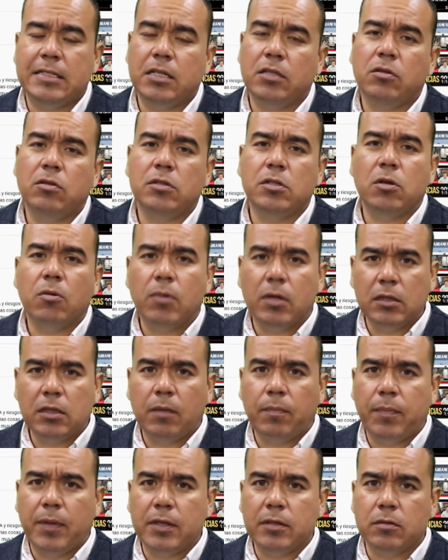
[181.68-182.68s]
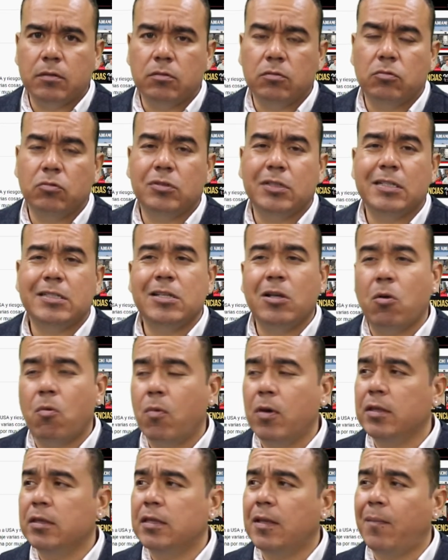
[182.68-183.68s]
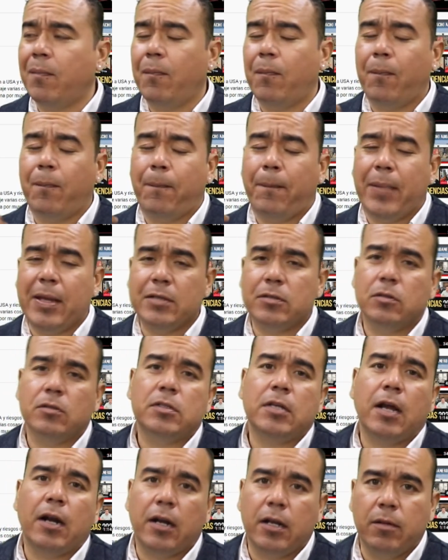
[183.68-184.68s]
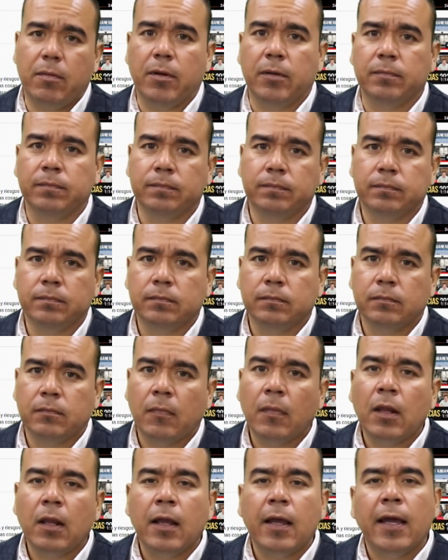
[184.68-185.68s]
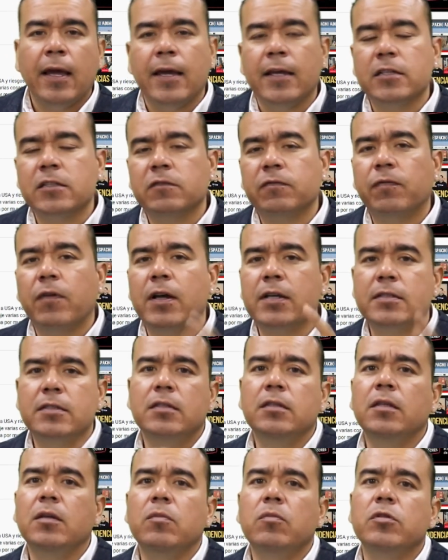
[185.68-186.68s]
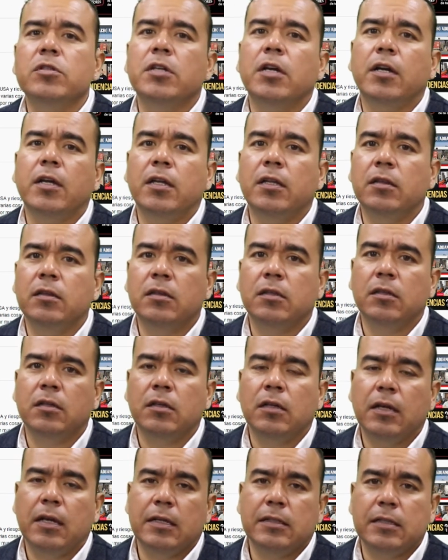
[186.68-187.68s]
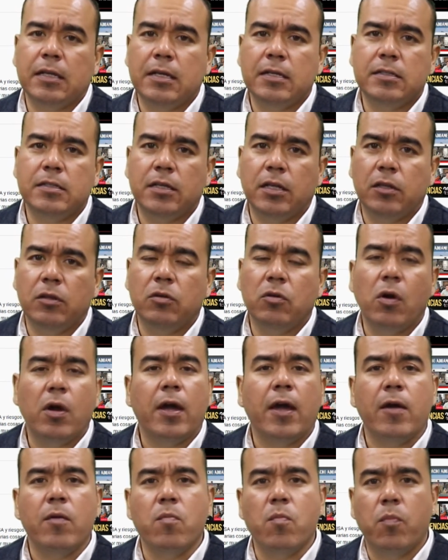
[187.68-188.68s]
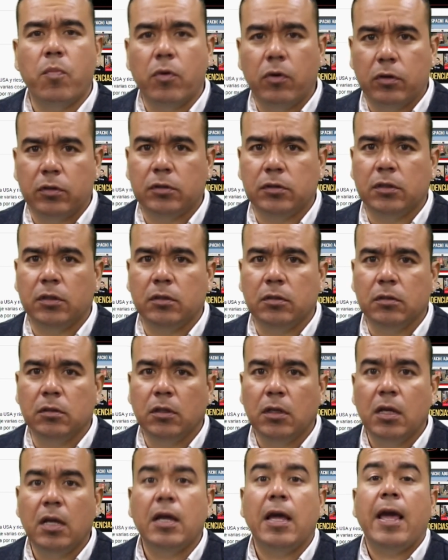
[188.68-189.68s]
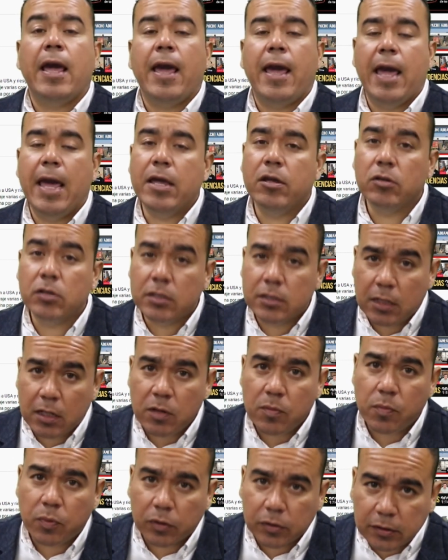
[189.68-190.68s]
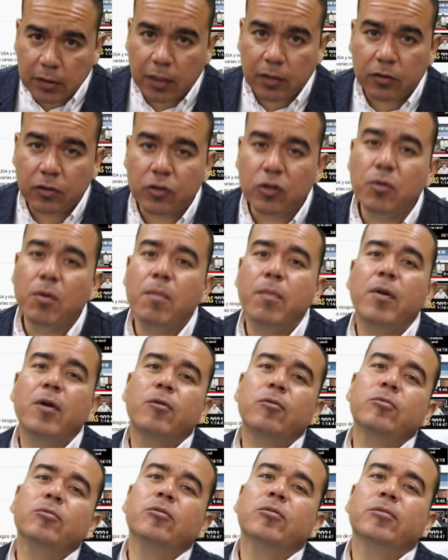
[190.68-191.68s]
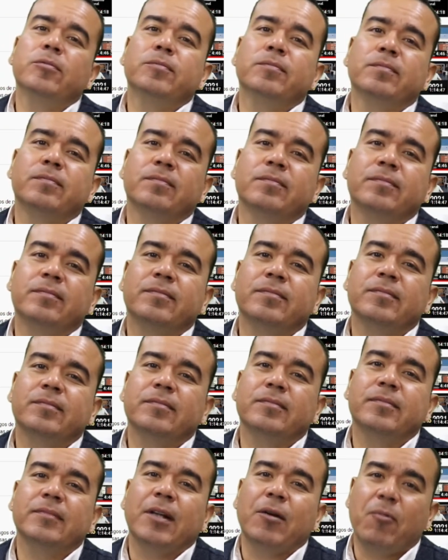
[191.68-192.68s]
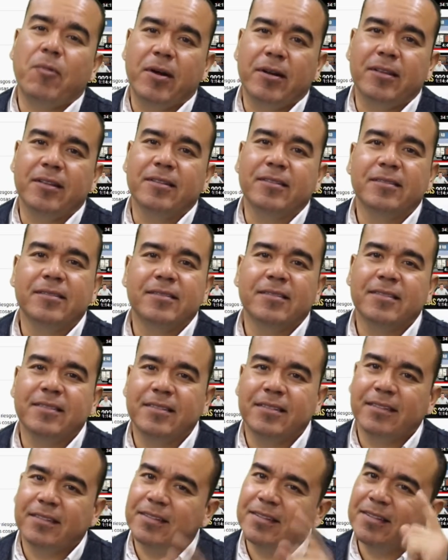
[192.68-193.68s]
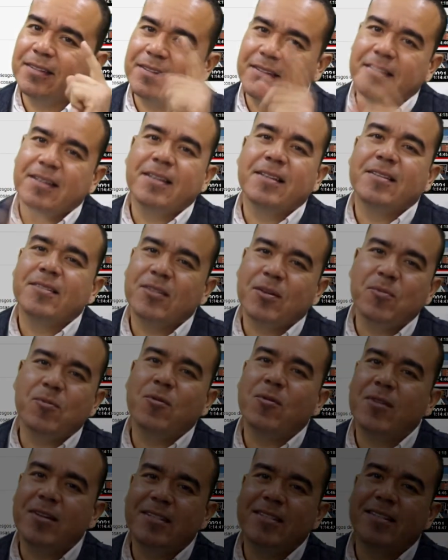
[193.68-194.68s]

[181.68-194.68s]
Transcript: en 150 pesos, tú estás 50 pesos arriba. Es fácil de mucha gente que está diciendo que importen. Ellos están importando, yo me pregunto. Recuerden, somos